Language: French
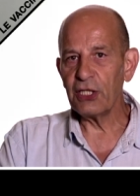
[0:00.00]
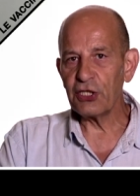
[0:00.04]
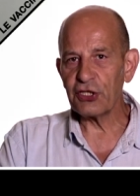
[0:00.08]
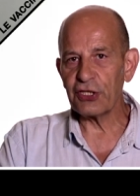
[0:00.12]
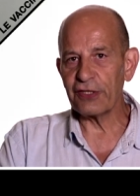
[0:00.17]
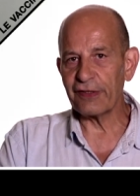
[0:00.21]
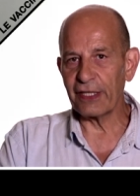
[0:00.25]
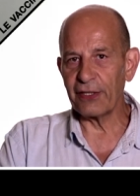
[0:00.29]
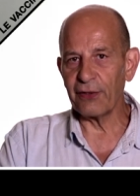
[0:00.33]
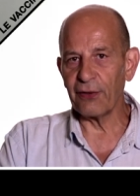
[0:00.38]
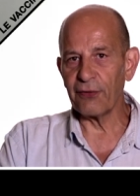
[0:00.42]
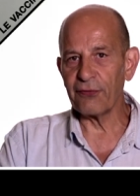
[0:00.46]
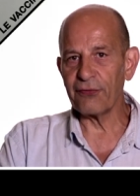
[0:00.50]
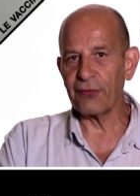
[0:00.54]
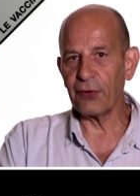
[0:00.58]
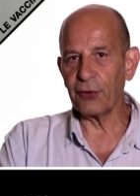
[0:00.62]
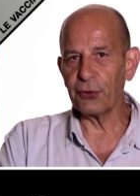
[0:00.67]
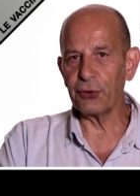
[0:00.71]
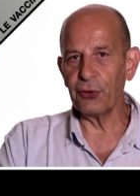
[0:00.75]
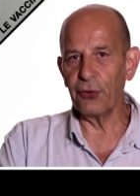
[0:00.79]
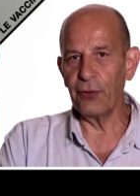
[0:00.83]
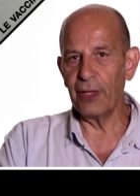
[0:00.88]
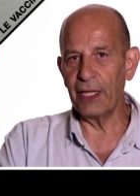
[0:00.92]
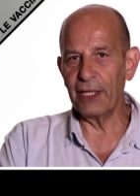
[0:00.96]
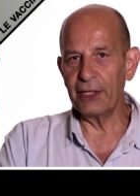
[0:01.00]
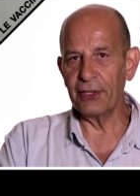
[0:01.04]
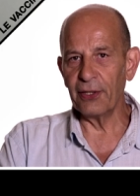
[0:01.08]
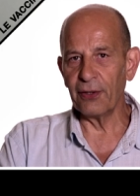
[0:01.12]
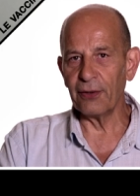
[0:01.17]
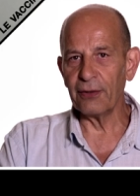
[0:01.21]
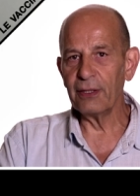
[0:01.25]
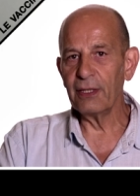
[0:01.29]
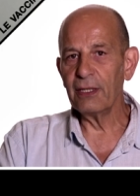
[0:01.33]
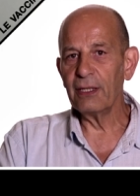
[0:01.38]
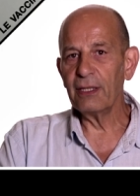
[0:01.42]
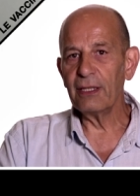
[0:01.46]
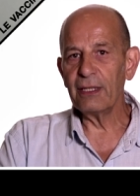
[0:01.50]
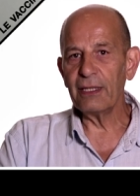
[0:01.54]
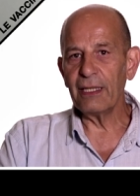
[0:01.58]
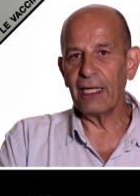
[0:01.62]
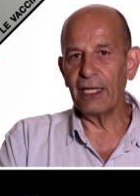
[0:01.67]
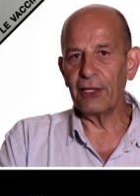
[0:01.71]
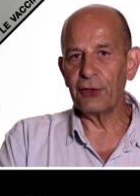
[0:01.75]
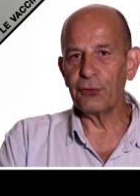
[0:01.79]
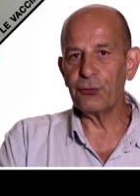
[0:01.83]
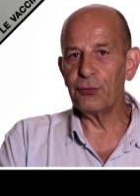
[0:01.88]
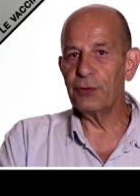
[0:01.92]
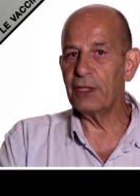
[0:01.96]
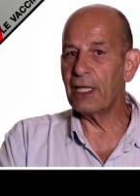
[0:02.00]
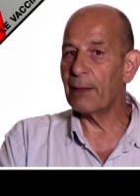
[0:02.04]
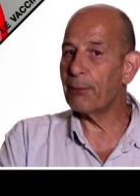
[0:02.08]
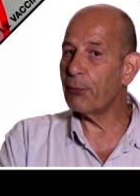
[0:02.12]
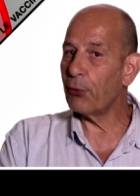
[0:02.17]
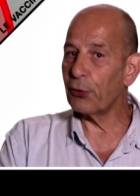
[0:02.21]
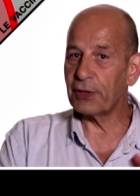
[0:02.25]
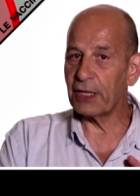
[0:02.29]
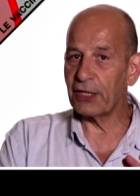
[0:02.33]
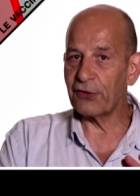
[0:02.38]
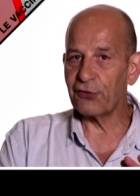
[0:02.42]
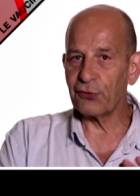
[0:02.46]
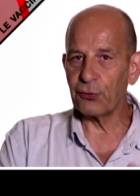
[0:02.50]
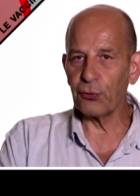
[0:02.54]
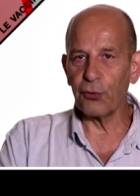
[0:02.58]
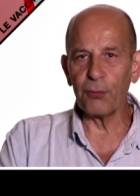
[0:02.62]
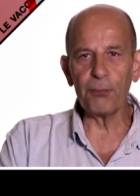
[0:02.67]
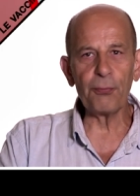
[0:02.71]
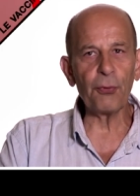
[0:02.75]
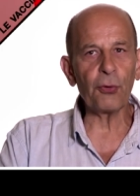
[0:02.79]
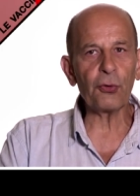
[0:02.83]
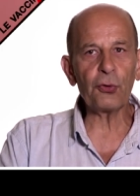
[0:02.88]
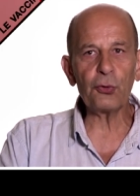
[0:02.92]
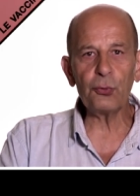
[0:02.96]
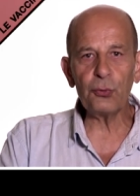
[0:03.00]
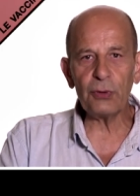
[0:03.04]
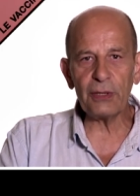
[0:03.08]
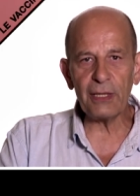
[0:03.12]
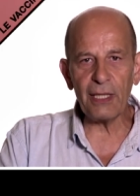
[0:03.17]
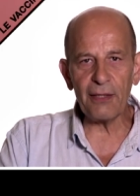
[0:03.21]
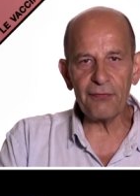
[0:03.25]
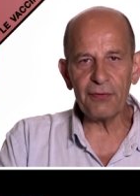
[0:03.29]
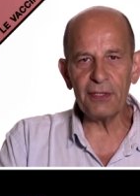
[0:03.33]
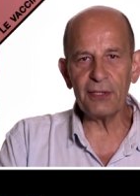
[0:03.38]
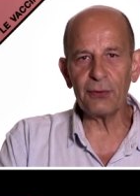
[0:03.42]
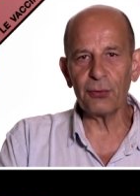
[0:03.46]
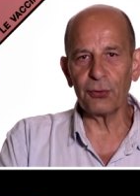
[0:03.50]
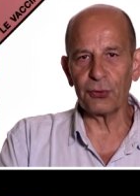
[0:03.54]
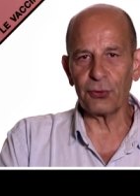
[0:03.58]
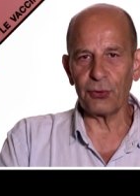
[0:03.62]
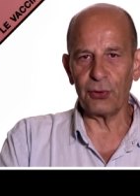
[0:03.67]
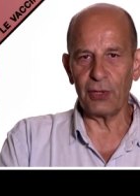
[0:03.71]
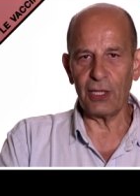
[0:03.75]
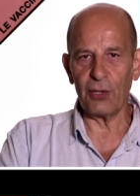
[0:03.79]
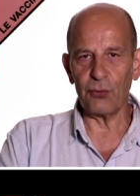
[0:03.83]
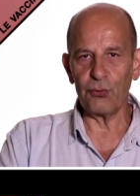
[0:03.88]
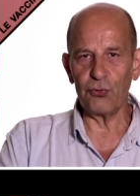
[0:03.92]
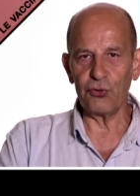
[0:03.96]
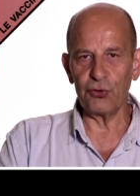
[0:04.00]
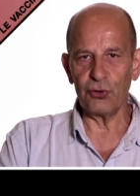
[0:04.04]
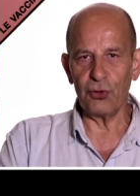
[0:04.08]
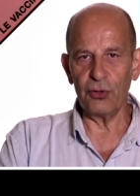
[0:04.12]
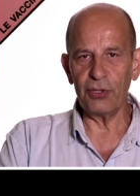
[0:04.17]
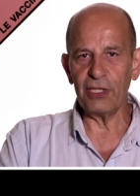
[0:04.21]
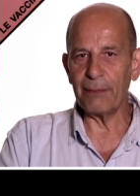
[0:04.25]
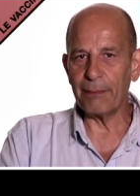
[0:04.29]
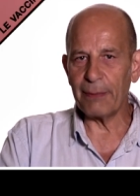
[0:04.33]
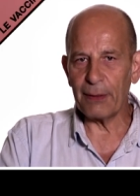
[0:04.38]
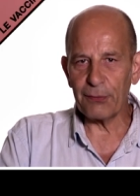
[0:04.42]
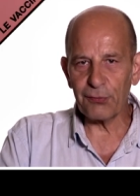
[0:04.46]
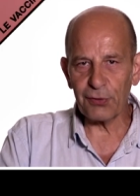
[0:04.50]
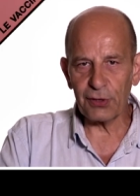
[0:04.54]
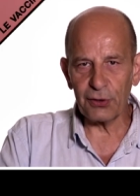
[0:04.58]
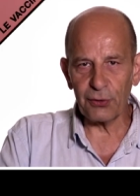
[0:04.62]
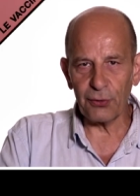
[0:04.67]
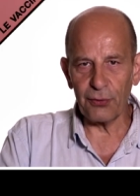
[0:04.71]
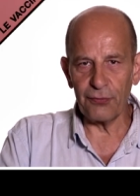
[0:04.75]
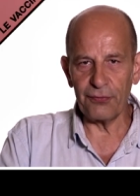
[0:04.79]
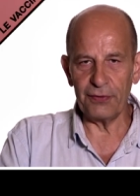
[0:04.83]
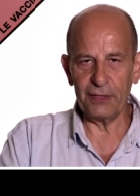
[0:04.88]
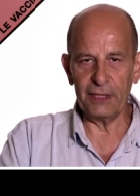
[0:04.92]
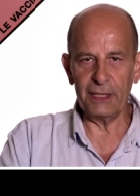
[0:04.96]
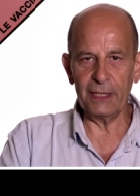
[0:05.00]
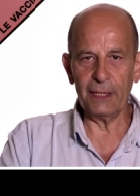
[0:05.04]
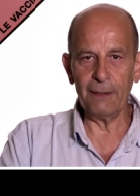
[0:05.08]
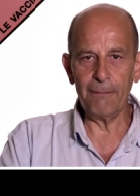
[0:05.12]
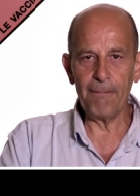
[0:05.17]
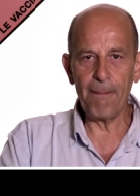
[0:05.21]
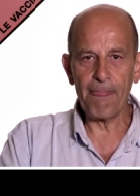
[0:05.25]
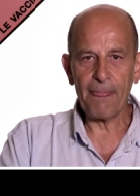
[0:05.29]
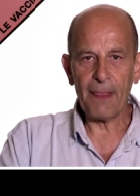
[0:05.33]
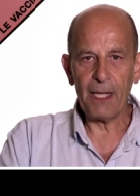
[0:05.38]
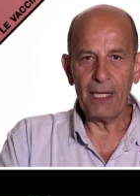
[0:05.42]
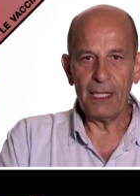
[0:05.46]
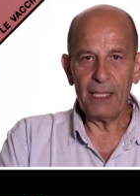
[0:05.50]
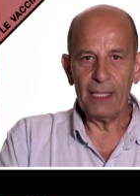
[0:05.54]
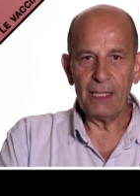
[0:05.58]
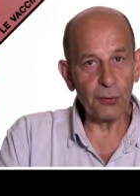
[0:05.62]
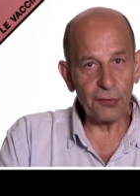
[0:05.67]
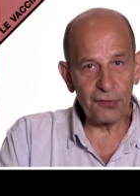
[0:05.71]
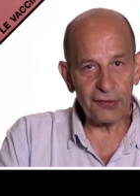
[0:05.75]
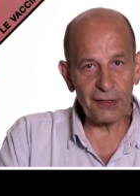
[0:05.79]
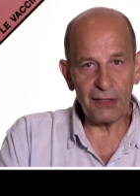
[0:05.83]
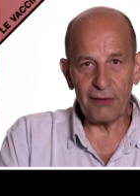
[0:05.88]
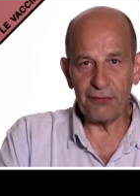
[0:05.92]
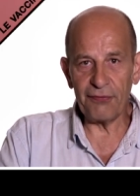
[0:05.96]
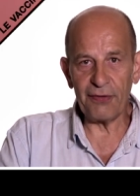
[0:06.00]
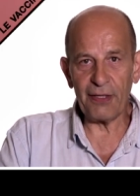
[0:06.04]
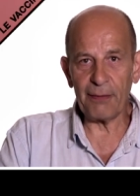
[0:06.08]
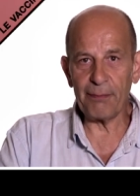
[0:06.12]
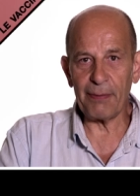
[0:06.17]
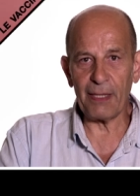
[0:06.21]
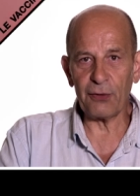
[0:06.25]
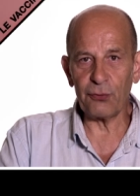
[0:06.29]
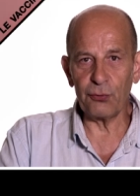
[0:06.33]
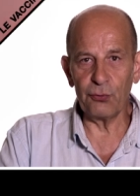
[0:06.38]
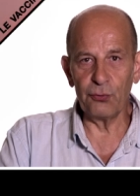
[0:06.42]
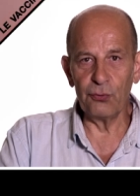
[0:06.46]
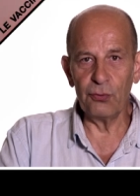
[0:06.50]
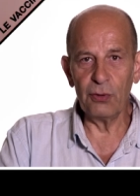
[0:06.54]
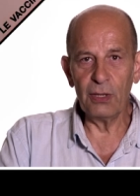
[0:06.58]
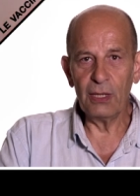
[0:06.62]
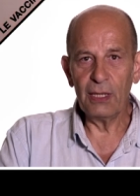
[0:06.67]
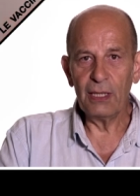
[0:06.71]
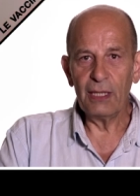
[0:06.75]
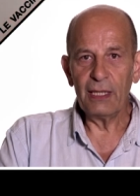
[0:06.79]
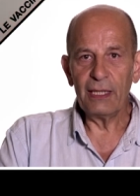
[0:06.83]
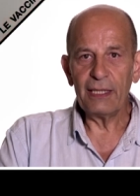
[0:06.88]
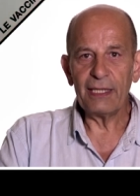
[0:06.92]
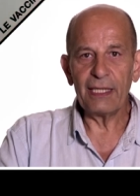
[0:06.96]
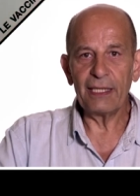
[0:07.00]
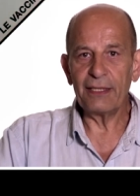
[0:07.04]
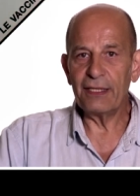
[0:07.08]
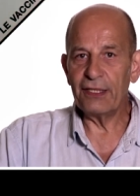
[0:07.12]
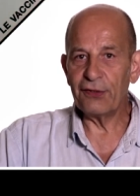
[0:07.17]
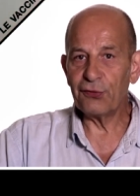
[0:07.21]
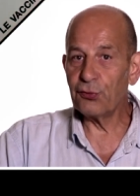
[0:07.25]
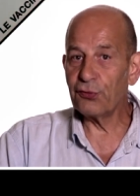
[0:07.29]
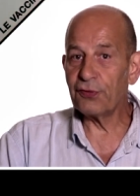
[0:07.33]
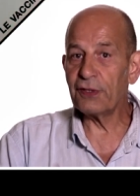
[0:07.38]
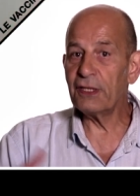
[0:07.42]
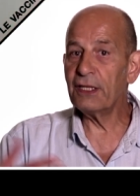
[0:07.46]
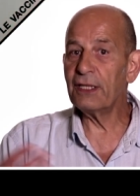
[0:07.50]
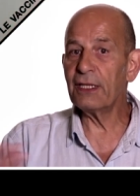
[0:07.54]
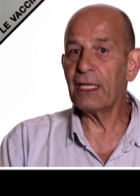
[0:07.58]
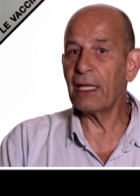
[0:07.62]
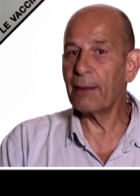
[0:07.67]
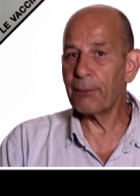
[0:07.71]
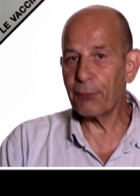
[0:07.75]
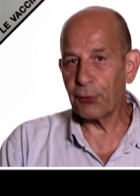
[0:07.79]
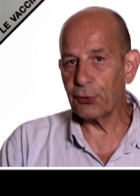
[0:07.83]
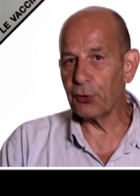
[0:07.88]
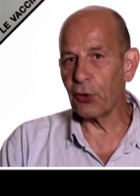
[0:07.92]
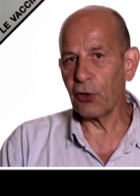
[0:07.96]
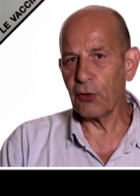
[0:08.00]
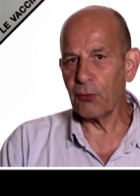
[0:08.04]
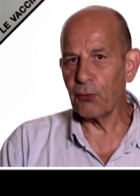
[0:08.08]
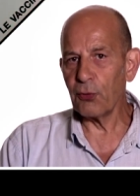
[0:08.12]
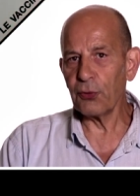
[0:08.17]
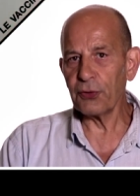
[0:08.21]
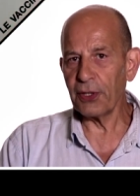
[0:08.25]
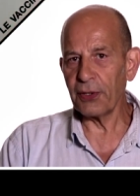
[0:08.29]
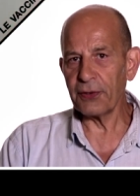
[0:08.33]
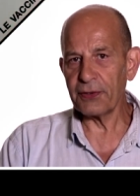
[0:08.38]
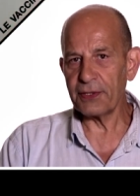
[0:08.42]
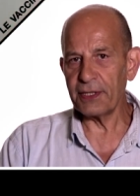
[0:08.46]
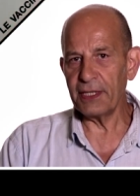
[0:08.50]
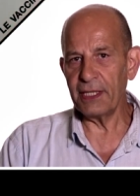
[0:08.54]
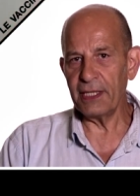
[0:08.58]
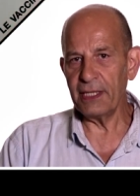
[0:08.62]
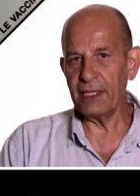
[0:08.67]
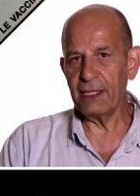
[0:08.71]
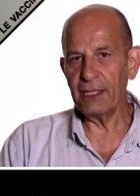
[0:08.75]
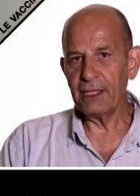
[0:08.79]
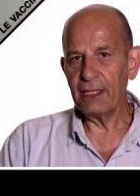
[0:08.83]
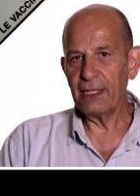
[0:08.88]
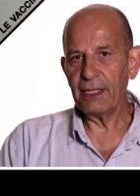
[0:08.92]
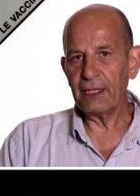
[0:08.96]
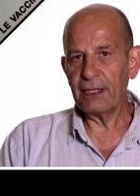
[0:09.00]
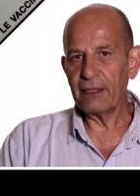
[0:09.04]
chez un enfant de 1 an induit la protection pour toute la vie contre la rougeole, il n'y a pas besoin de revenir. On sait le faire partout. Il y a des usines un peu dans le monde entier.